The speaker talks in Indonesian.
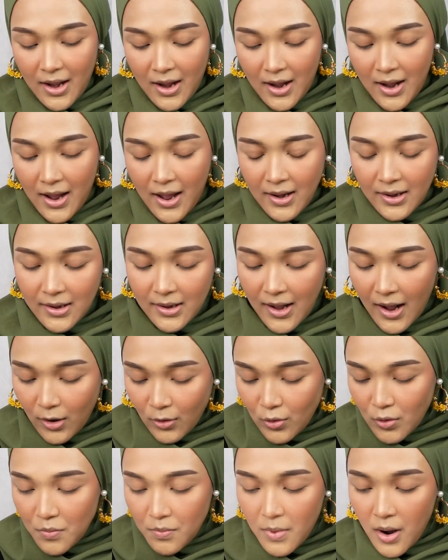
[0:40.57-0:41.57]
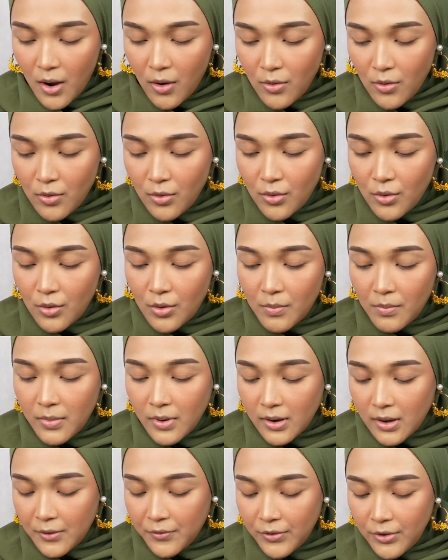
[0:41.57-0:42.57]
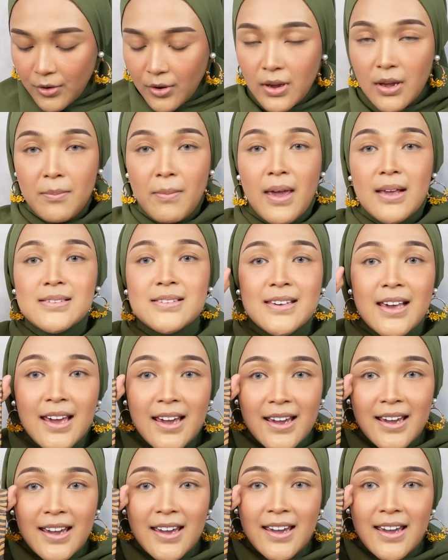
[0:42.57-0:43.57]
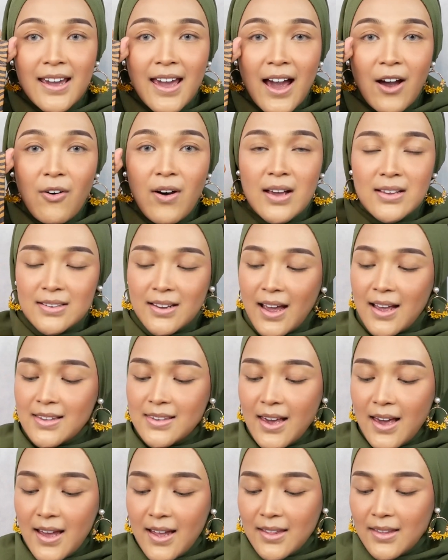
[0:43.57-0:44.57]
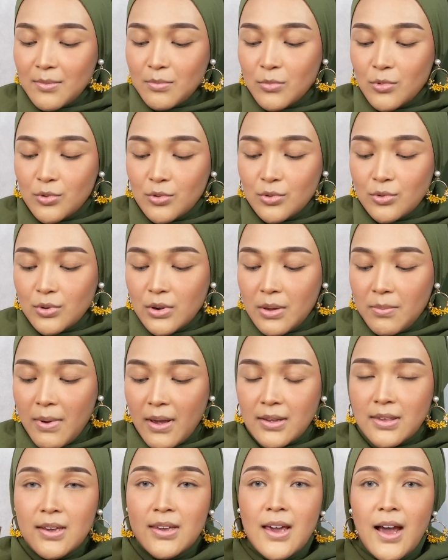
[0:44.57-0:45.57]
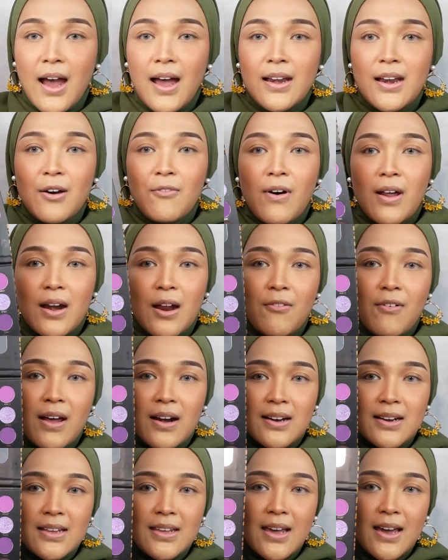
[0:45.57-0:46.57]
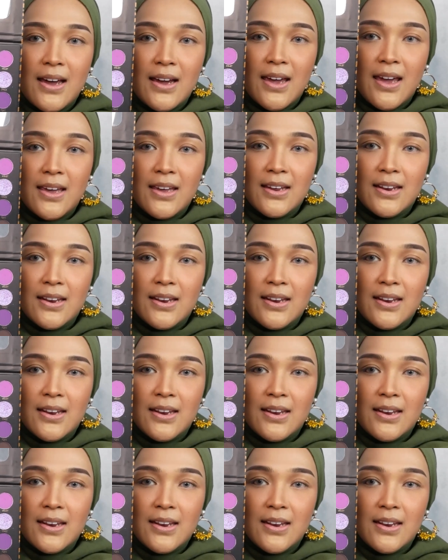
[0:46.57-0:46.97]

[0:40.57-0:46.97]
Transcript: nah hari ini aku mau nge-review Imagic aku gak sengaja nemu imagic yang ada warna-warninya kayak